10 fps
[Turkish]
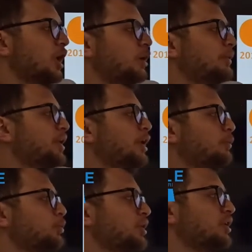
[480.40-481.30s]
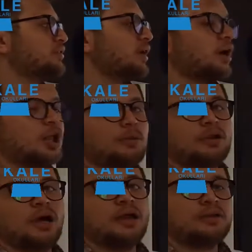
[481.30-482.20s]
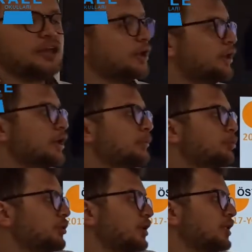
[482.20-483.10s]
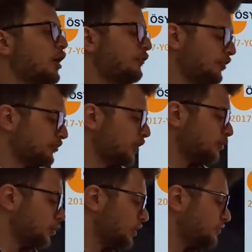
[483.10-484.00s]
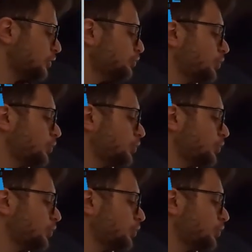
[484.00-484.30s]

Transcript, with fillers: kalabalığıyla buradaki insan kalabalığı aynı değil. Buradaki daha fazla. Dolayısıyla bu